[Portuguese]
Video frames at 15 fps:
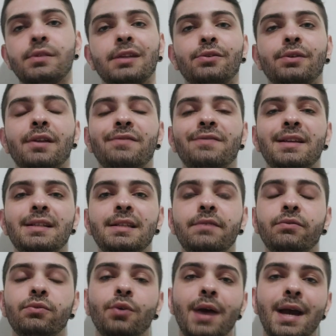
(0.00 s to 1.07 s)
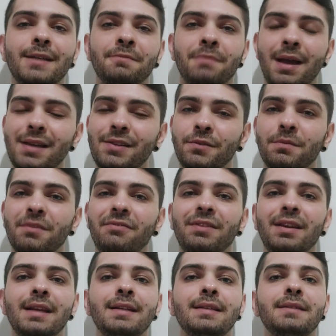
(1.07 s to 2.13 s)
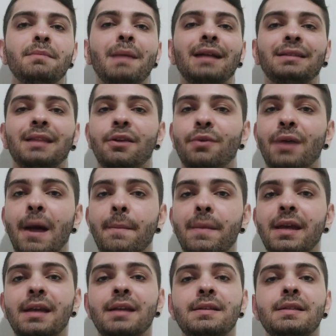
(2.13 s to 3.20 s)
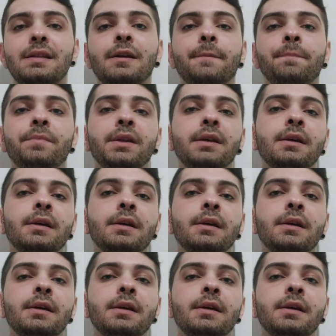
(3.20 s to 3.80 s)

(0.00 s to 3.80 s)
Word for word: O setor defensivo do Goiás, mais uma vez, batendo cabeça.